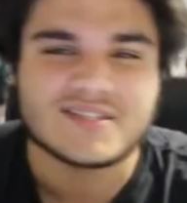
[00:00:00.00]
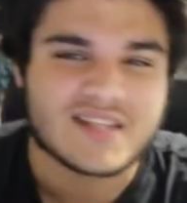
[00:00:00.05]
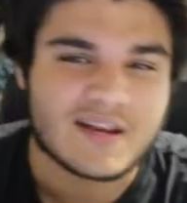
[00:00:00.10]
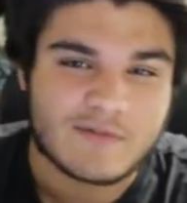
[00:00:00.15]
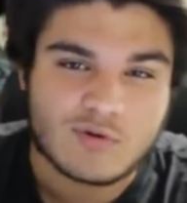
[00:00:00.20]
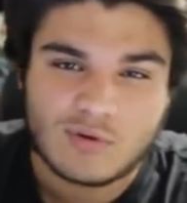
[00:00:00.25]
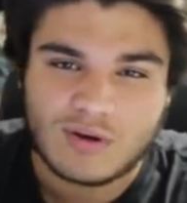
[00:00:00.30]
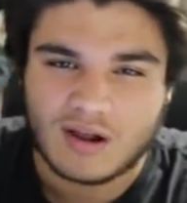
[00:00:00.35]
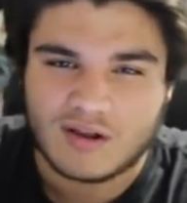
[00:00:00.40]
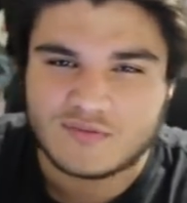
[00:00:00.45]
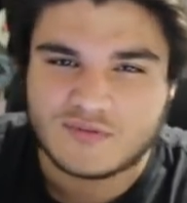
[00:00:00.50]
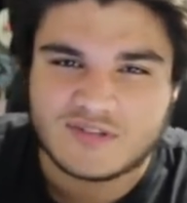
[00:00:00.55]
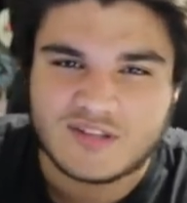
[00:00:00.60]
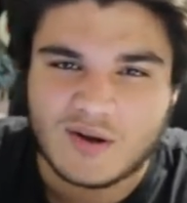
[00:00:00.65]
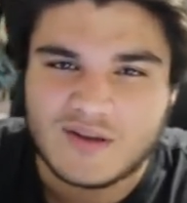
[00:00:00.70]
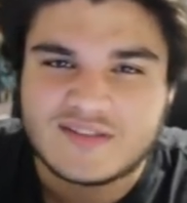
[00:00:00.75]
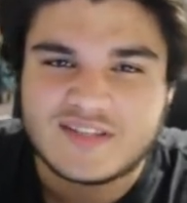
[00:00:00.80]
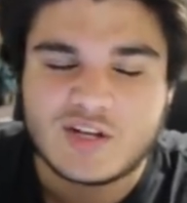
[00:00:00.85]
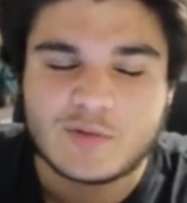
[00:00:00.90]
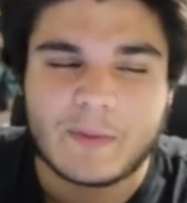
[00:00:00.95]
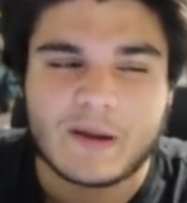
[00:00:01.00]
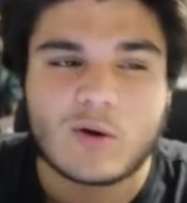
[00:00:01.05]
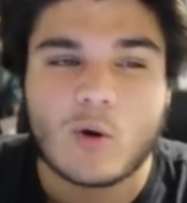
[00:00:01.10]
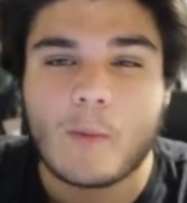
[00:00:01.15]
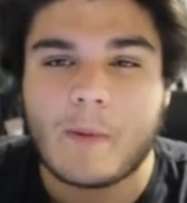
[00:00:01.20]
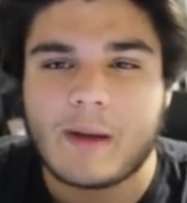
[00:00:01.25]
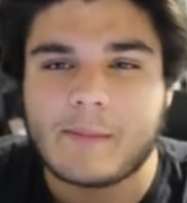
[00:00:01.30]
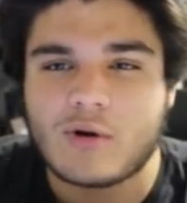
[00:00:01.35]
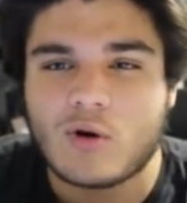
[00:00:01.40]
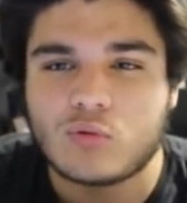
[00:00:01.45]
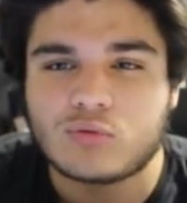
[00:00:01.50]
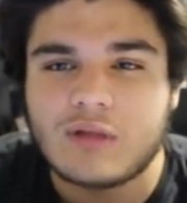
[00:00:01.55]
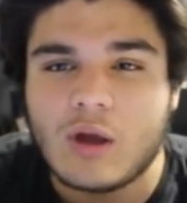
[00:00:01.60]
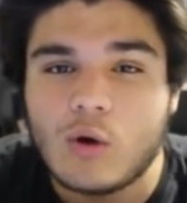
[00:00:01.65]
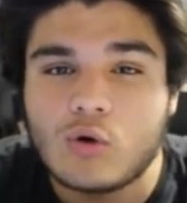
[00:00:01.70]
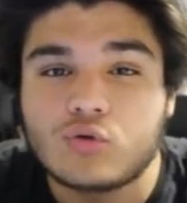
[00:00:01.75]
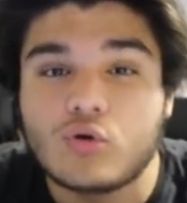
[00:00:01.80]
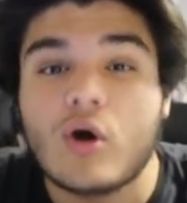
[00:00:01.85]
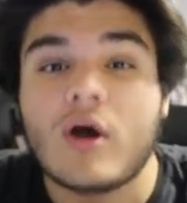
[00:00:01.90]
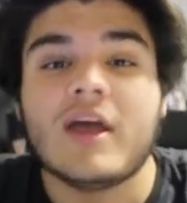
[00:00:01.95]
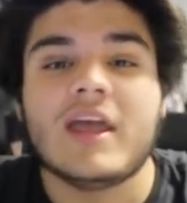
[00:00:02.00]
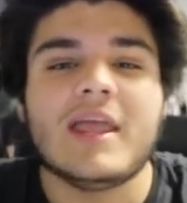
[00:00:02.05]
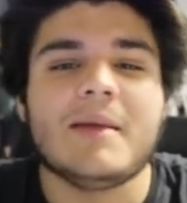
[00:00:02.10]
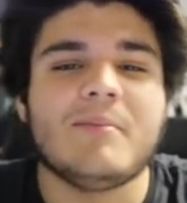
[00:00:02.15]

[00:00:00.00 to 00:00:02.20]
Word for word: se inscreva no canal se você não é inscrito para acompanhar meu conteúdo.